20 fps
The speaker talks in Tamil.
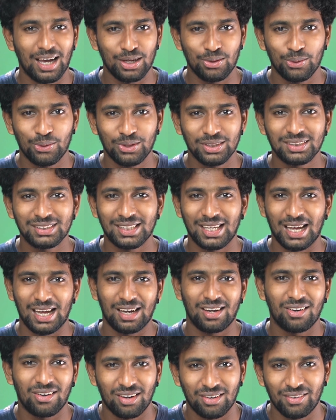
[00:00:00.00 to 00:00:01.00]
ஐஓஎஸ்
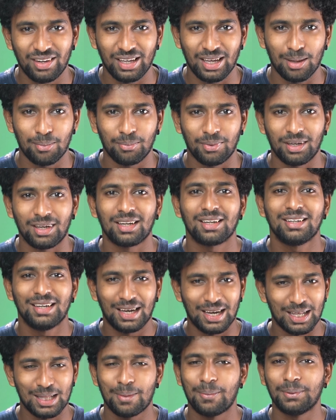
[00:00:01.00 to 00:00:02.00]
ஆண்ட்ராய்டை விட ஏன் பெட்டர்
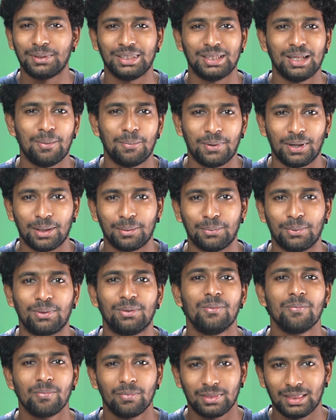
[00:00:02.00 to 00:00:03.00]
அதை பற்றி தான் பார்க்க
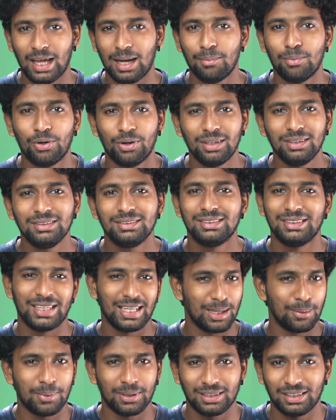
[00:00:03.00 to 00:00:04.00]
போகிறோம் நான் மோகன்
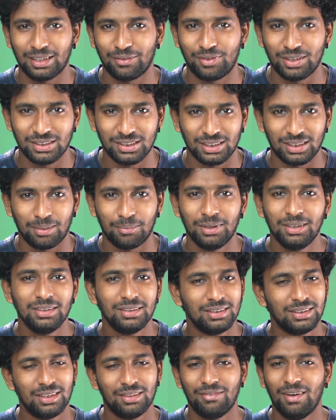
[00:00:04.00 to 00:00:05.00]
நீங்கள் பார்த்து எஃப்டிஜே தமிழ்
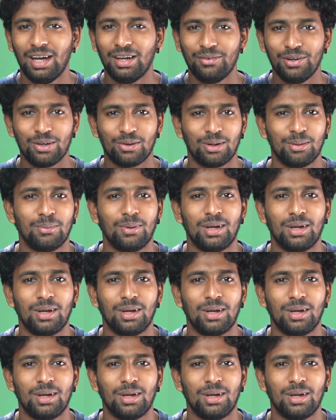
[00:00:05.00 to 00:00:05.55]
வாங்க வீடியோக்குள்ள